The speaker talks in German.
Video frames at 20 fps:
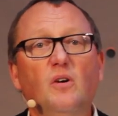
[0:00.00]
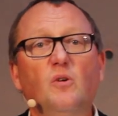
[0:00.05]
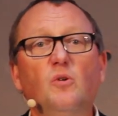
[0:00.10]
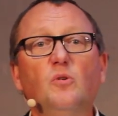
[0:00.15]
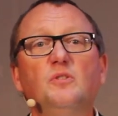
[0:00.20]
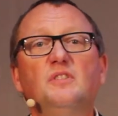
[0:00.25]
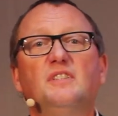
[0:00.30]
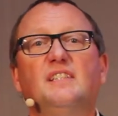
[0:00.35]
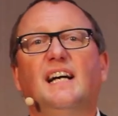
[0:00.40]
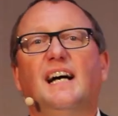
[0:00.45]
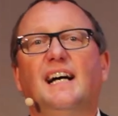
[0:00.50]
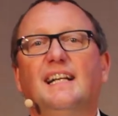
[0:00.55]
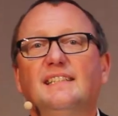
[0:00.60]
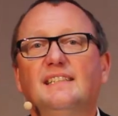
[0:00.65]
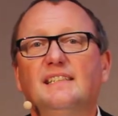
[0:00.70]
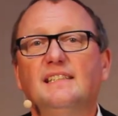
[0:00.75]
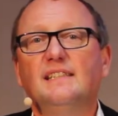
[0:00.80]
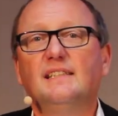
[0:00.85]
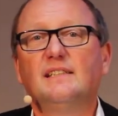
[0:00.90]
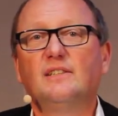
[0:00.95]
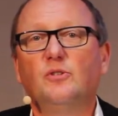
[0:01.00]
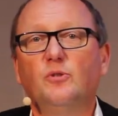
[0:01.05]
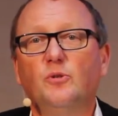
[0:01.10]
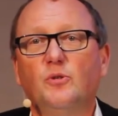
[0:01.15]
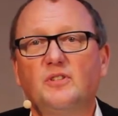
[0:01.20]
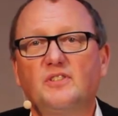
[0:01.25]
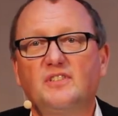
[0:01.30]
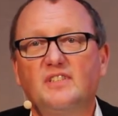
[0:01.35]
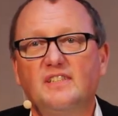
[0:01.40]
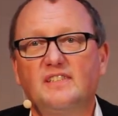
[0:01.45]
und dann
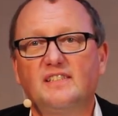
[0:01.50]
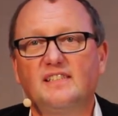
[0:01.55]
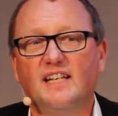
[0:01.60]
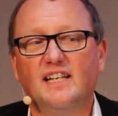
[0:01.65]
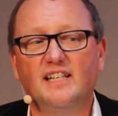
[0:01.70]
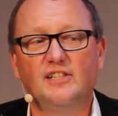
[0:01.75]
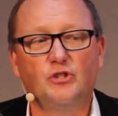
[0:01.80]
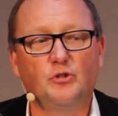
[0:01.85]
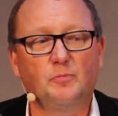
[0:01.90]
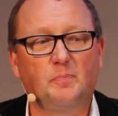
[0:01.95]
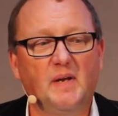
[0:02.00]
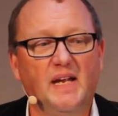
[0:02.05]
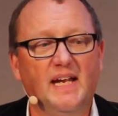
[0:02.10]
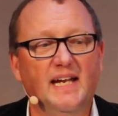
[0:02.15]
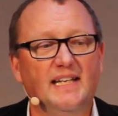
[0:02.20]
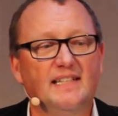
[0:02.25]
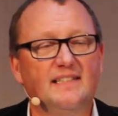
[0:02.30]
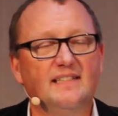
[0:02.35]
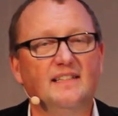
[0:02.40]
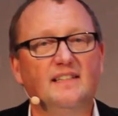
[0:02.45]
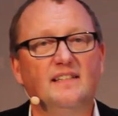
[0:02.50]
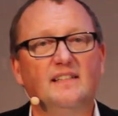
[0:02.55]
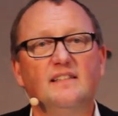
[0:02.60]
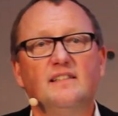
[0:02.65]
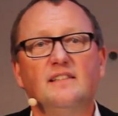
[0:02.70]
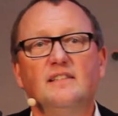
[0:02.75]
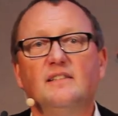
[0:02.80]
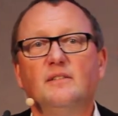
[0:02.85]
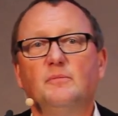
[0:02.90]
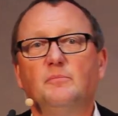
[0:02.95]
kurze Zeit später
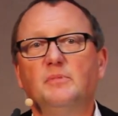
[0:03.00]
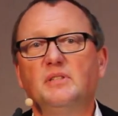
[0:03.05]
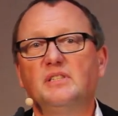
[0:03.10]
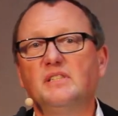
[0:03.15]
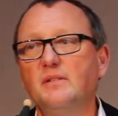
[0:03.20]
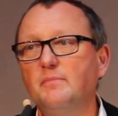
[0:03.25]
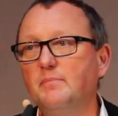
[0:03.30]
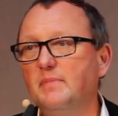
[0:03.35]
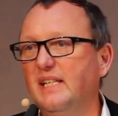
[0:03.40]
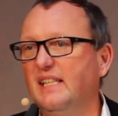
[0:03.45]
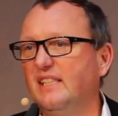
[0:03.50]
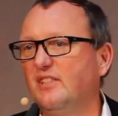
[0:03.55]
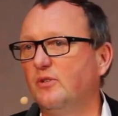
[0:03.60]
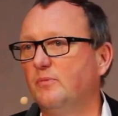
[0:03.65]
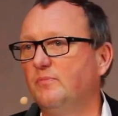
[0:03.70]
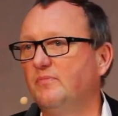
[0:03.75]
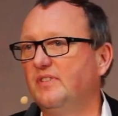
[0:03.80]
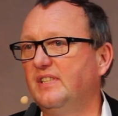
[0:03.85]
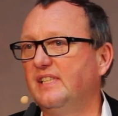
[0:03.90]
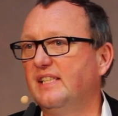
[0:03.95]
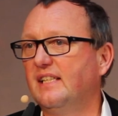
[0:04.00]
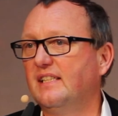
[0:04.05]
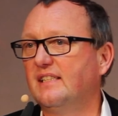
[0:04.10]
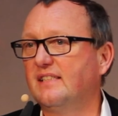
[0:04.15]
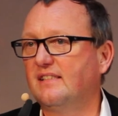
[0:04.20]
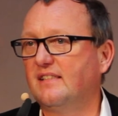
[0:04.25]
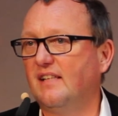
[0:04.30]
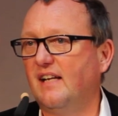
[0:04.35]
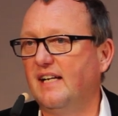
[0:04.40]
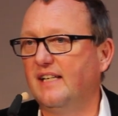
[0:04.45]
mit einem Medium wie einer
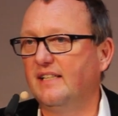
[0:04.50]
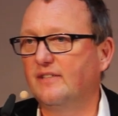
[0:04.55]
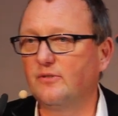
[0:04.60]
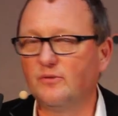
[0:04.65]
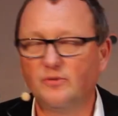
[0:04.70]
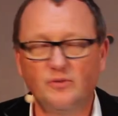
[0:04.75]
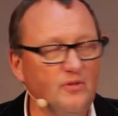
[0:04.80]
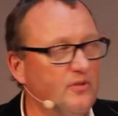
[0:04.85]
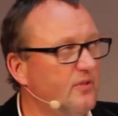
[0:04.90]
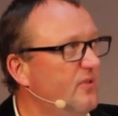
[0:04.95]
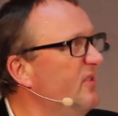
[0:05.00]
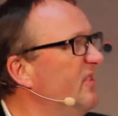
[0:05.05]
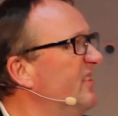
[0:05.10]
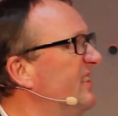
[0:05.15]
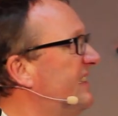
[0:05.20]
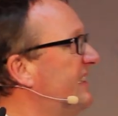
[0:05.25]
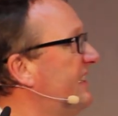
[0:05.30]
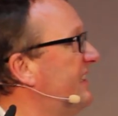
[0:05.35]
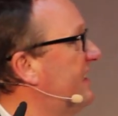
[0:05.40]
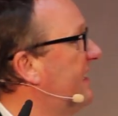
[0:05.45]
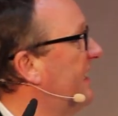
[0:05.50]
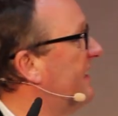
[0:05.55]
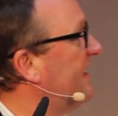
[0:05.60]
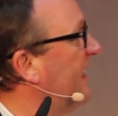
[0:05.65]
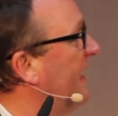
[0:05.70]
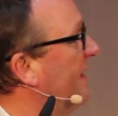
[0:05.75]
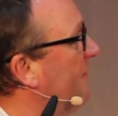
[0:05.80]
Zeitung. Und gucken Sie sich das